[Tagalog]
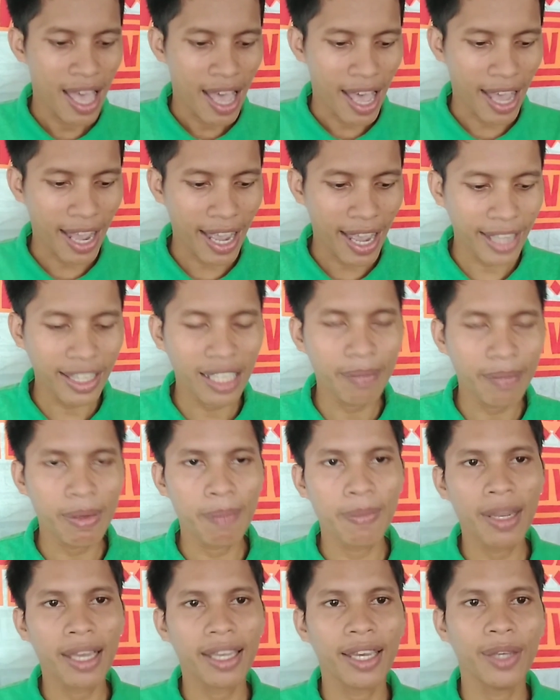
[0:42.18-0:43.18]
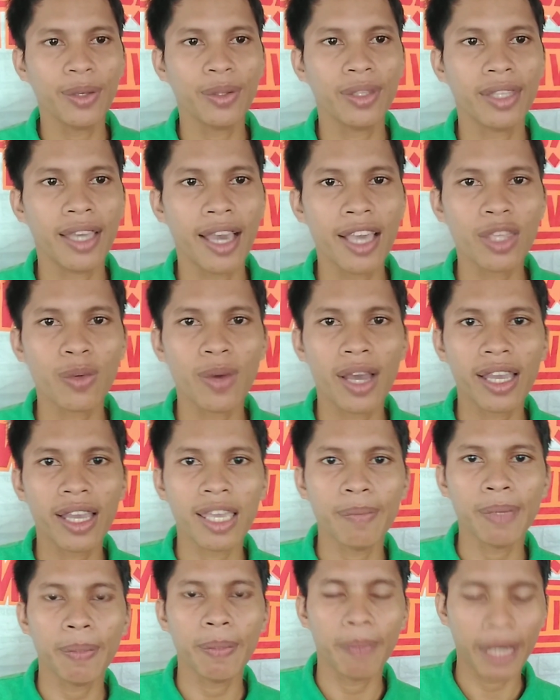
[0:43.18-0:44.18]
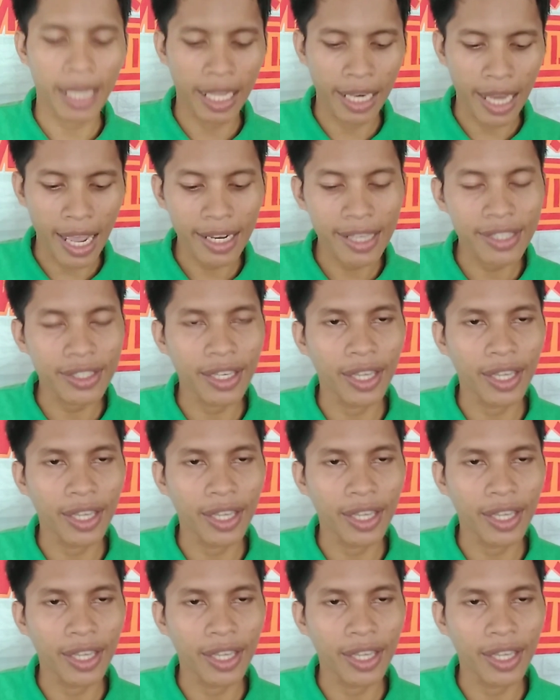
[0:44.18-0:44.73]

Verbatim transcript: Ang ating iba-vlog ngayon guys, so ang aking papakilala